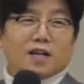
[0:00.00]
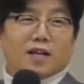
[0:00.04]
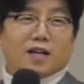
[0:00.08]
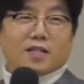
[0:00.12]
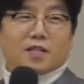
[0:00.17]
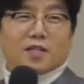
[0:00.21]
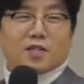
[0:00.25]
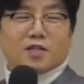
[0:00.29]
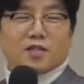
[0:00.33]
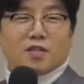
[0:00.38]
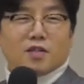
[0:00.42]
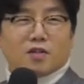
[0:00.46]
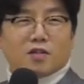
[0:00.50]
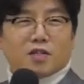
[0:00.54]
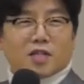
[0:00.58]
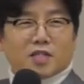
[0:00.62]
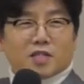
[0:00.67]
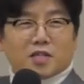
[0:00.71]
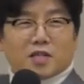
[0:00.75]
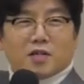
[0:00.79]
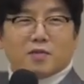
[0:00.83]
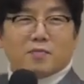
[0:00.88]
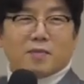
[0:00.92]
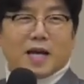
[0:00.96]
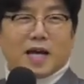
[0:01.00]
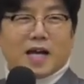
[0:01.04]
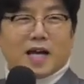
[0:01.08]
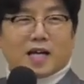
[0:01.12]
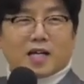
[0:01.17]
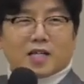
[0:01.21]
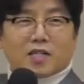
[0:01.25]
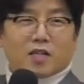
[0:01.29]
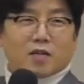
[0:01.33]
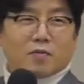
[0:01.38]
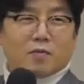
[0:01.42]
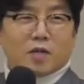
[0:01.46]
학생들이 여기다 책을
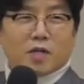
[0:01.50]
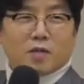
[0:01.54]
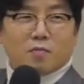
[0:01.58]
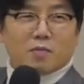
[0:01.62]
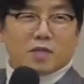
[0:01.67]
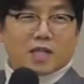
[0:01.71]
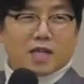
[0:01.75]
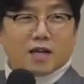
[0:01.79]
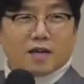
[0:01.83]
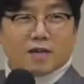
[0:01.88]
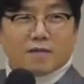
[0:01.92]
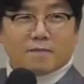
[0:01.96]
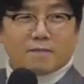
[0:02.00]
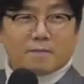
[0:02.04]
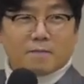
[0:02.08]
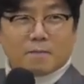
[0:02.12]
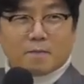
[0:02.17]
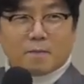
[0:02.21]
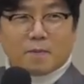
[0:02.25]
막 갖다 버립니다.